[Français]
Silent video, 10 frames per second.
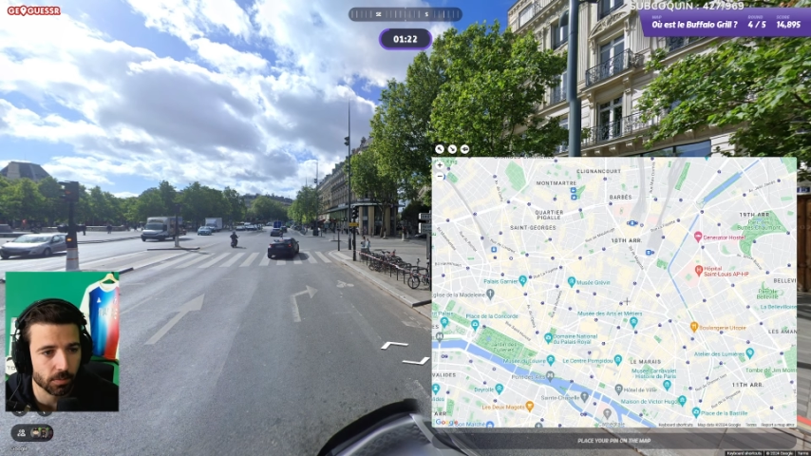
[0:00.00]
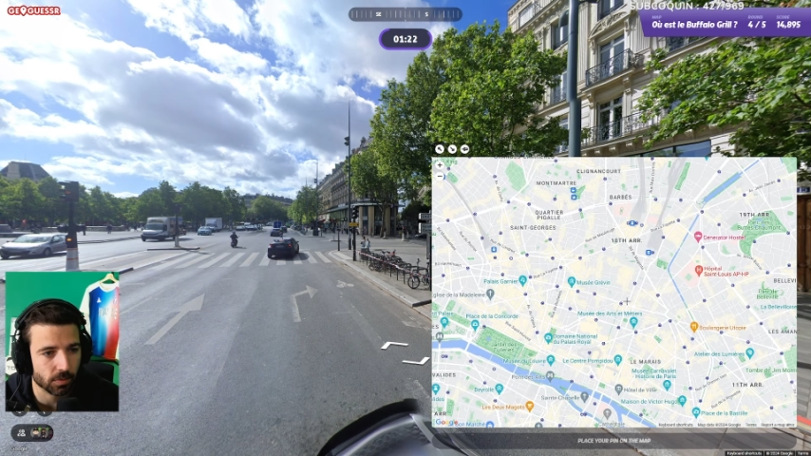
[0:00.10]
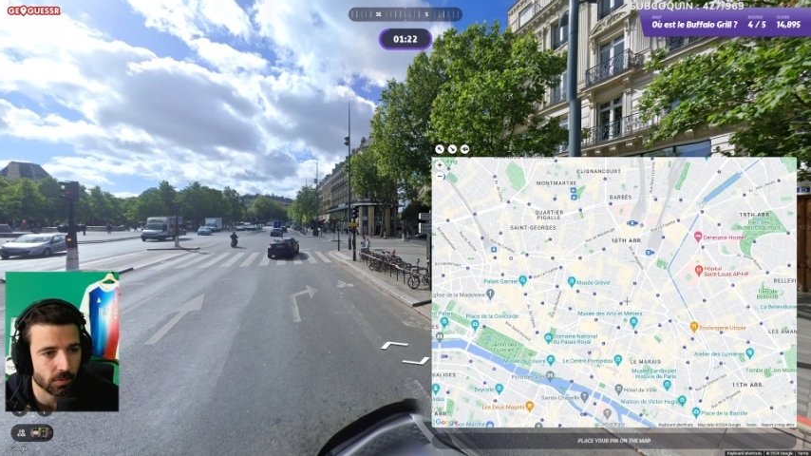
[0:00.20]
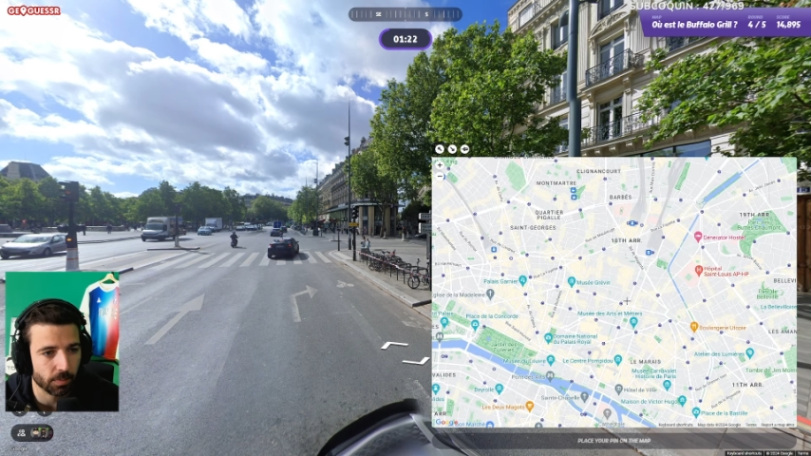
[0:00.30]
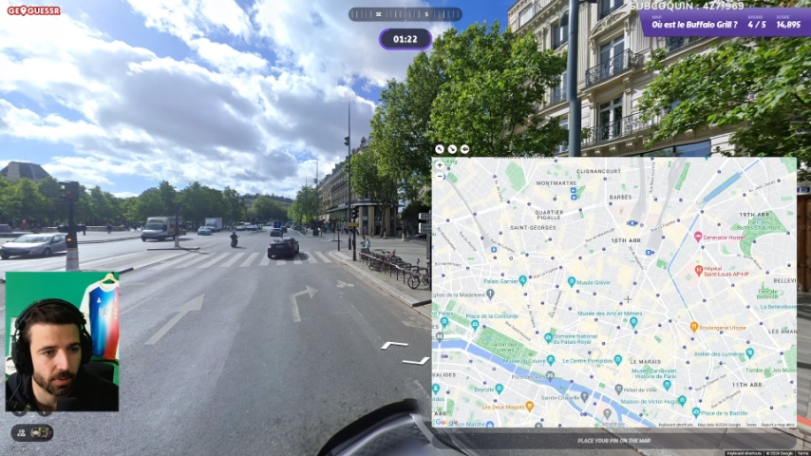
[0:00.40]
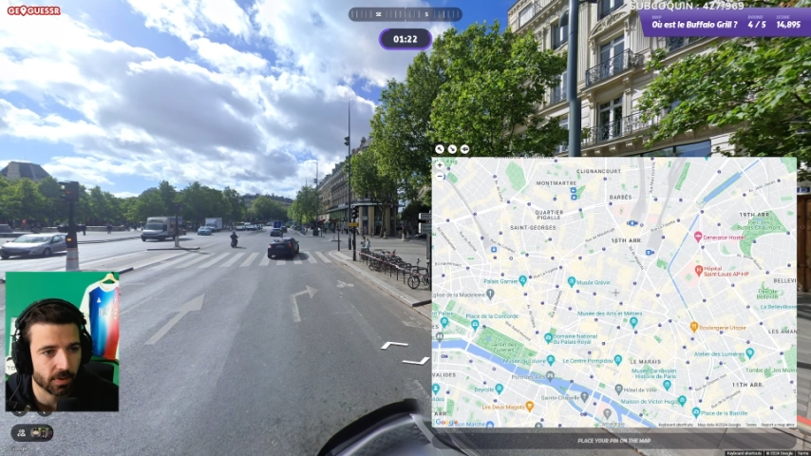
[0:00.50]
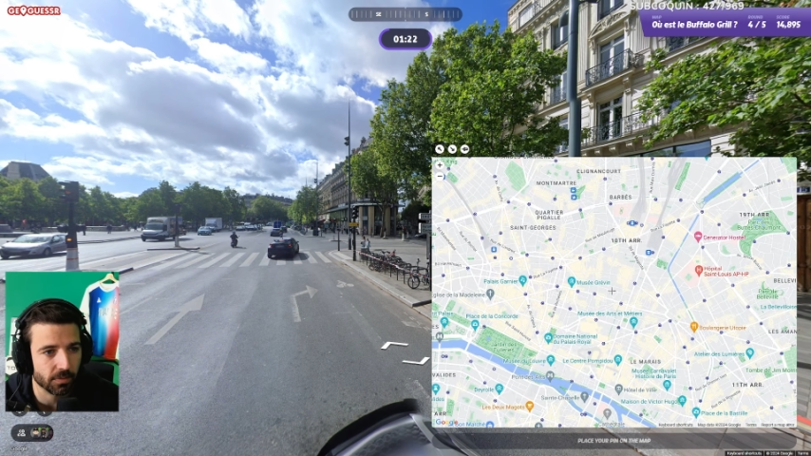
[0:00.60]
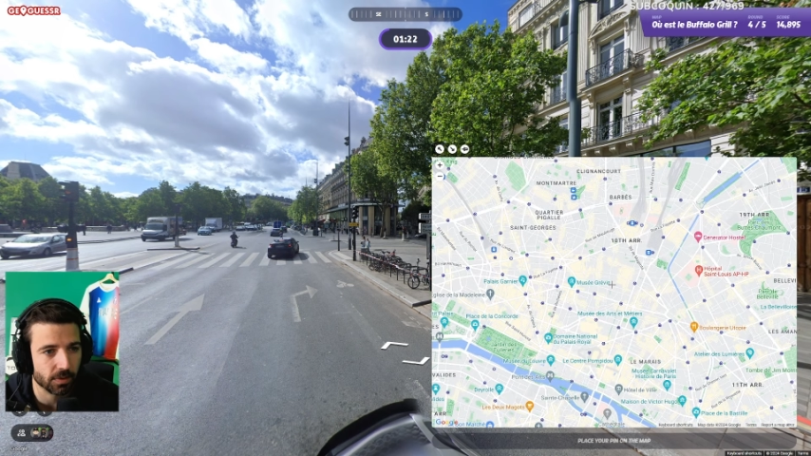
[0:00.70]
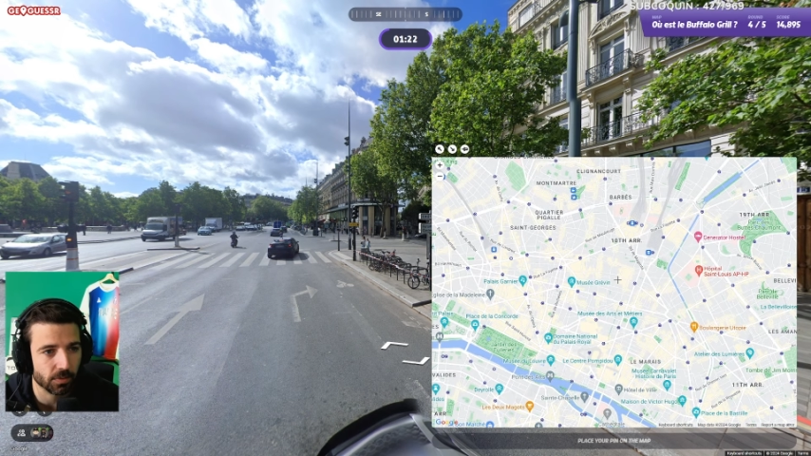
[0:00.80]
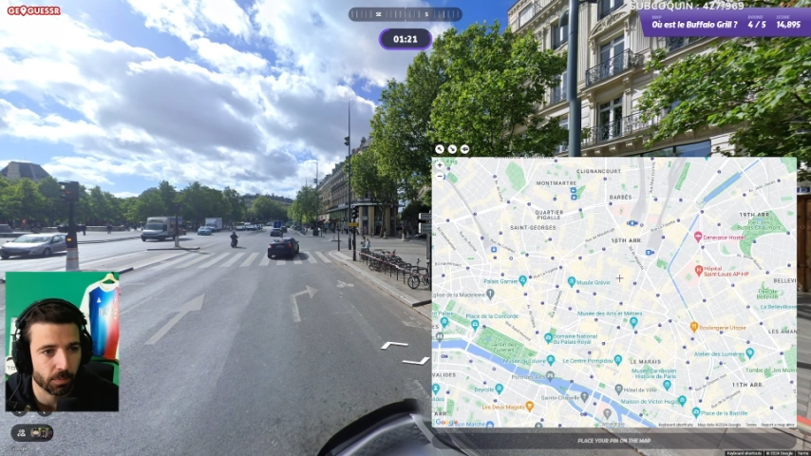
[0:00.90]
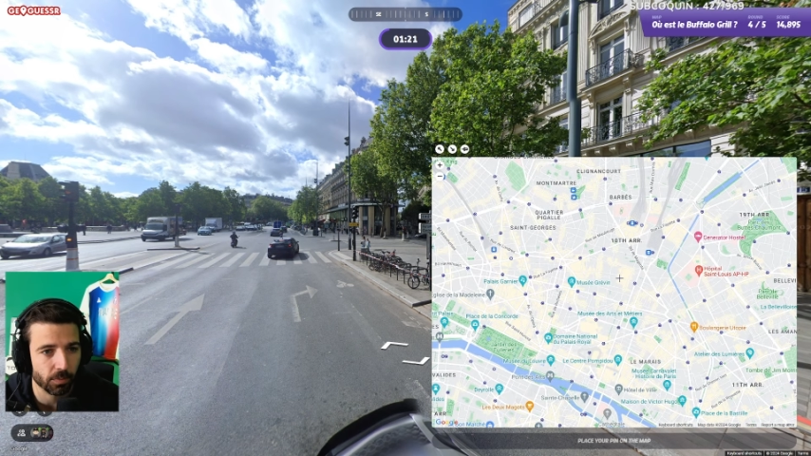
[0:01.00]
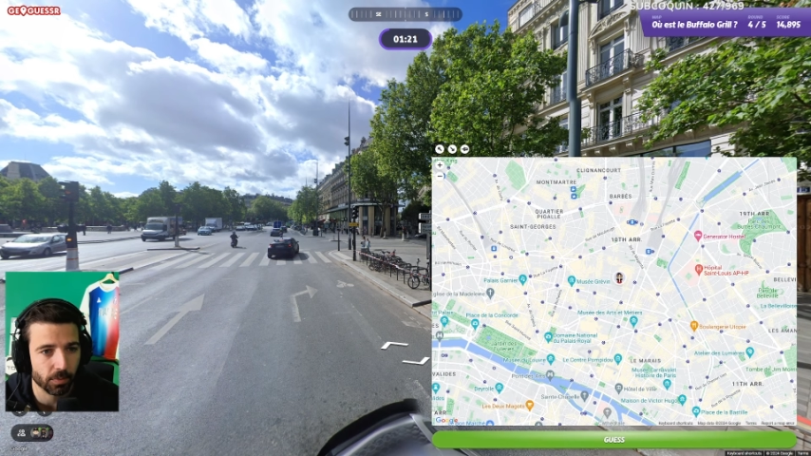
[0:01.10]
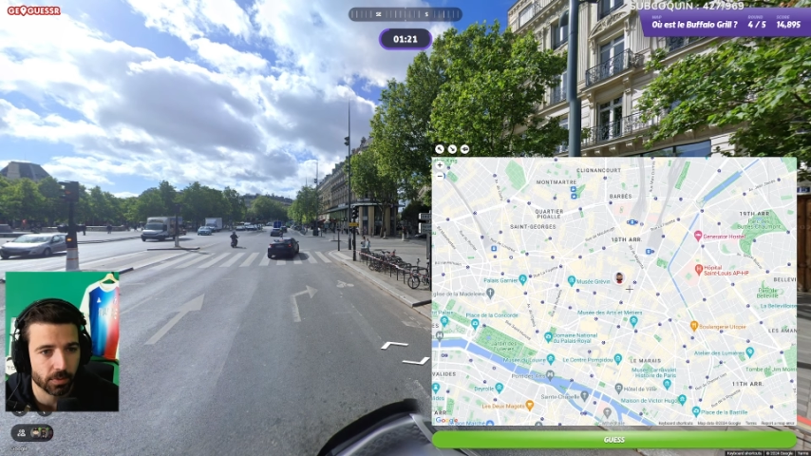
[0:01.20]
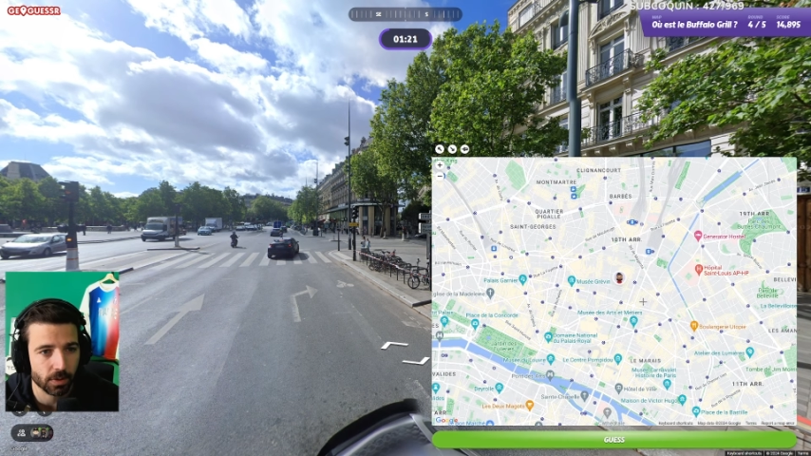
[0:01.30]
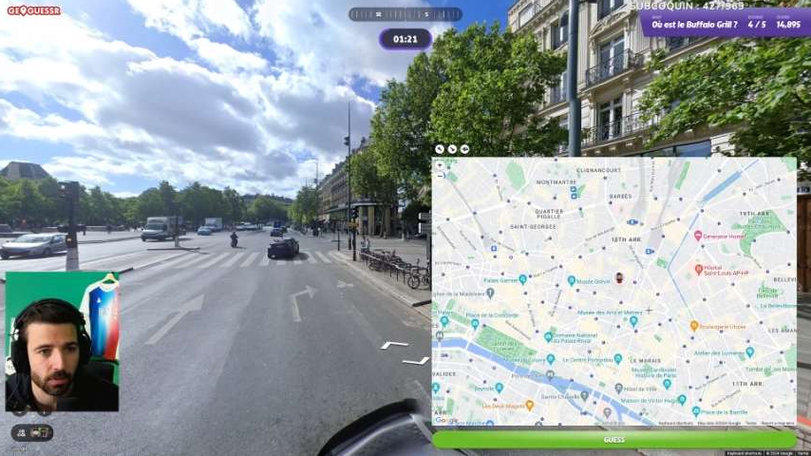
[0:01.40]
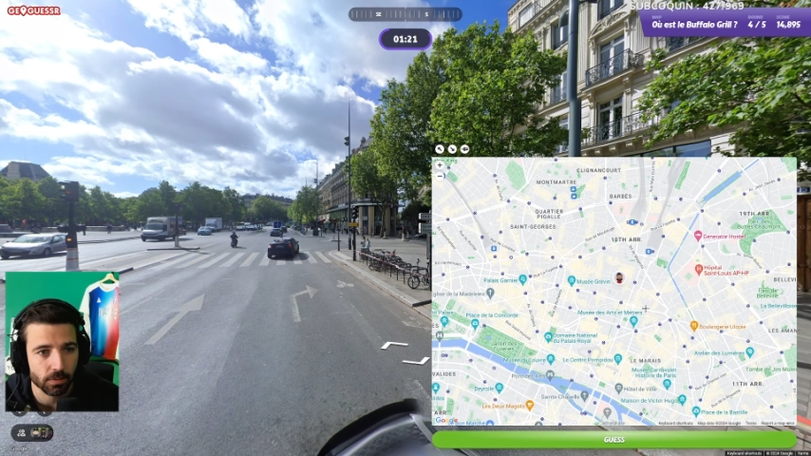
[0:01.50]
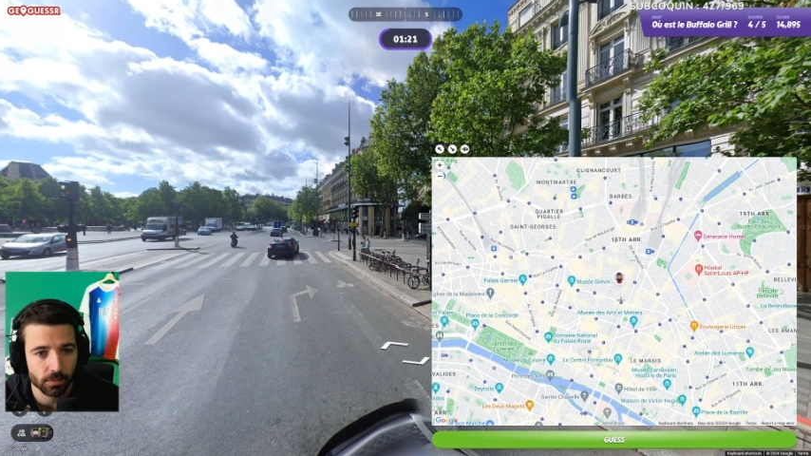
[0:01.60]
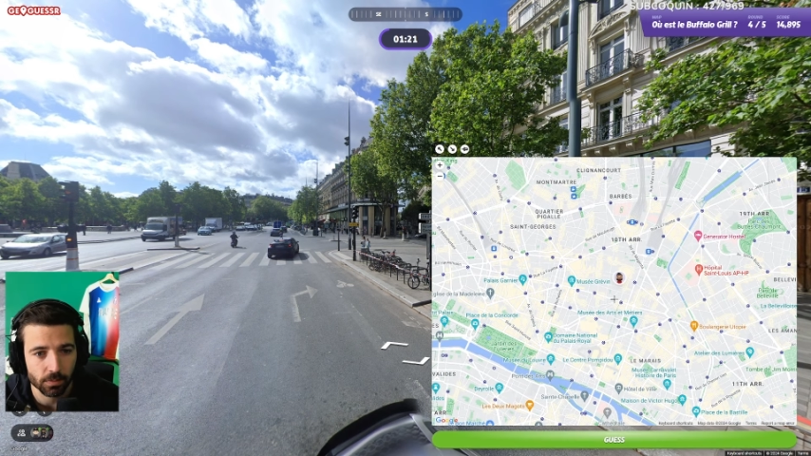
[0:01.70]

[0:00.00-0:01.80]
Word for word: mais je connais pas cette ville, je vais pas vous mentir. Hein.